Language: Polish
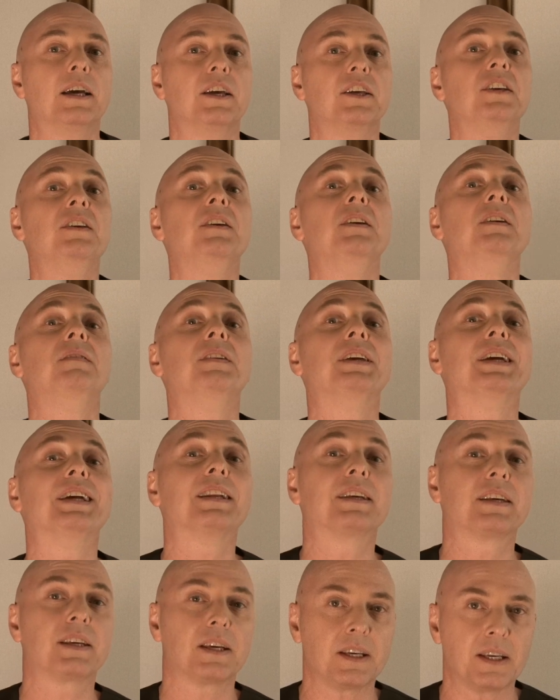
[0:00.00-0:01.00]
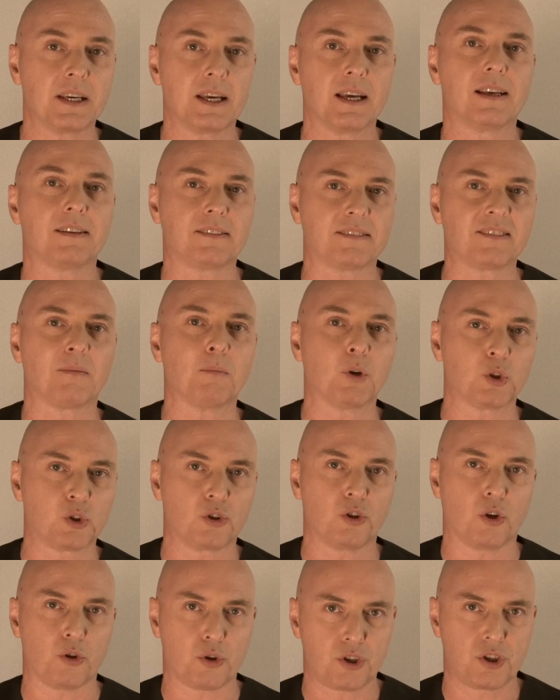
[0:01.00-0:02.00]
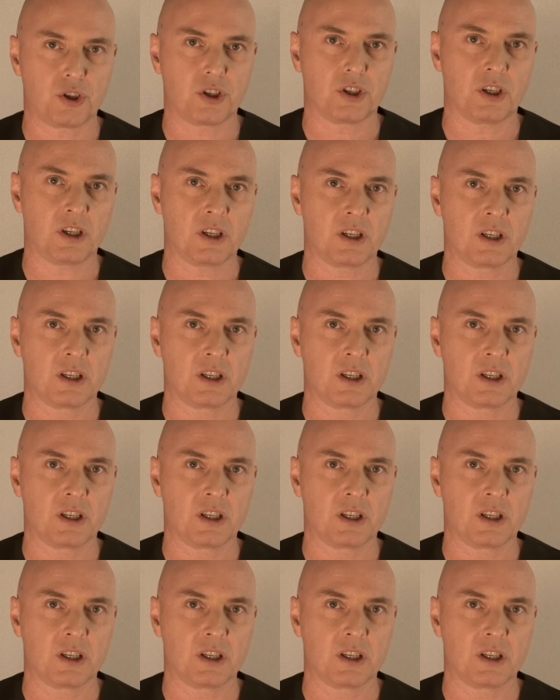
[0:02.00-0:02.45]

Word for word: i wielkiej samotności.